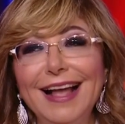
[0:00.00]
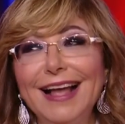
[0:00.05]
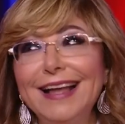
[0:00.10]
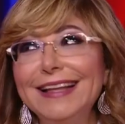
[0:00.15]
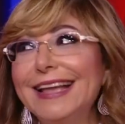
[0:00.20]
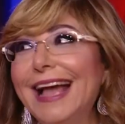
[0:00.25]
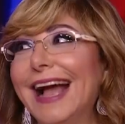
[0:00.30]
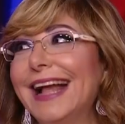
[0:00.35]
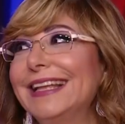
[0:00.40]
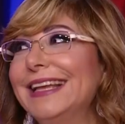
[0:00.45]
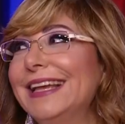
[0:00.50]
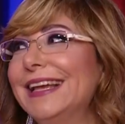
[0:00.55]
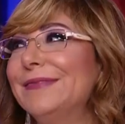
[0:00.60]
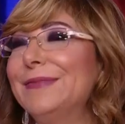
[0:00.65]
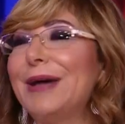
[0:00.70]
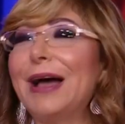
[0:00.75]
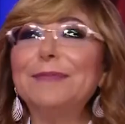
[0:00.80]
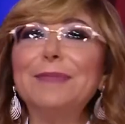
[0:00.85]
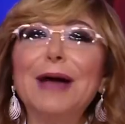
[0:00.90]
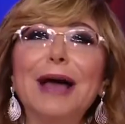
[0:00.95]

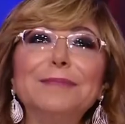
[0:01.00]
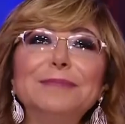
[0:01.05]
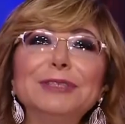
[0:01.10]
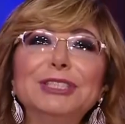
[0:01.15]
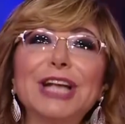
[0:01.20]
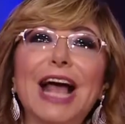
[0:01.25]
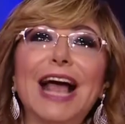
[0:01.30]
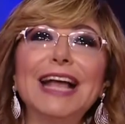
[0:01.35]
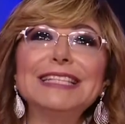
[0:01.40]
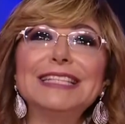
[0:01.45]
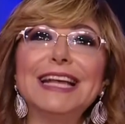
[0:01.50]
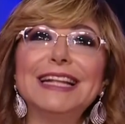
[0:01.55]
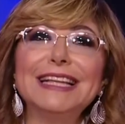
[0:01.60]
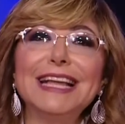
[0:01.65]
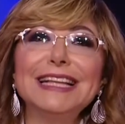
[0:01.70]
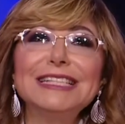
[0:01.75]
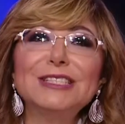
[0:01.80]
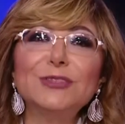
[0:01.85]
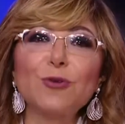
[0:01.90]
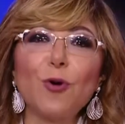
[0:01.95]
يعني مش عايزه
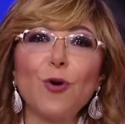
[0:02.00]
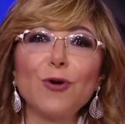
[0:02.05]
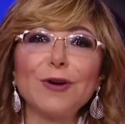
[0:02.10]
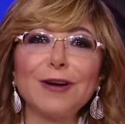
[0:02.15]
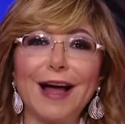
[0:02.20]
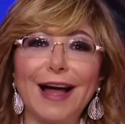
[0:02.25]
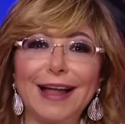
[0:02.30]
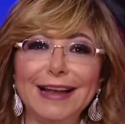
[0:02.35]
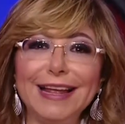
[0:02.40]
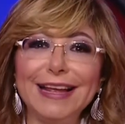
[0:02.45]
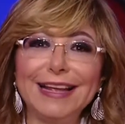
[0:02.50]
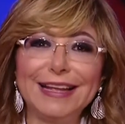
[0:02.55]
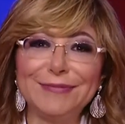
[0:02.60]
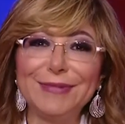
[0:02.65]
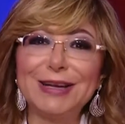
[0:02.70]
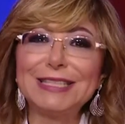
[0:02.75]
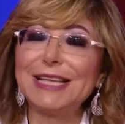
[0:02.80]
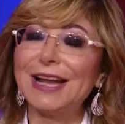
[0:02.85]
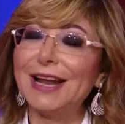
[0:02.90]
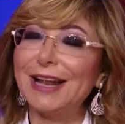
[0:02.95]
الناس تقر عليكي
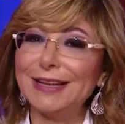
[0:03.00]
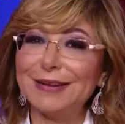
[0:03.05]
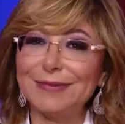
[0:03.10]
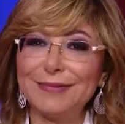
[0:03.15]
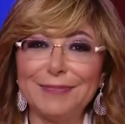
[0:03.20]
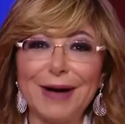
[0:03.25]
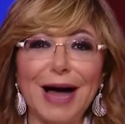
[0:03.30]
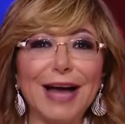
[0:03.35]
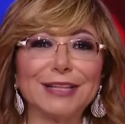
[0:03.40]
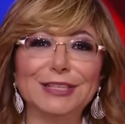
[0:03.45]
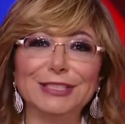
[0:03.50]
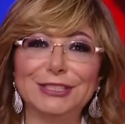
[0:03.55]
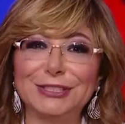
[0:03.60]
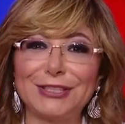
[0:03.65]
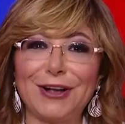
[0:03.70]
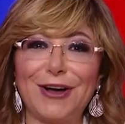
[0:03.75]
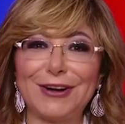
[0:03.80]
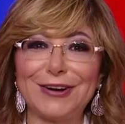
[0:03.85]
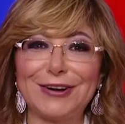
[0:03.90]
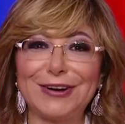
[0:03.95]
مثلا بعد
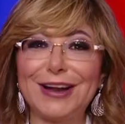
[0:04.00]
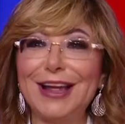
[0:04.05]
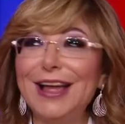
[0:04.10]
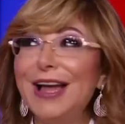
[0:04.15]
الشر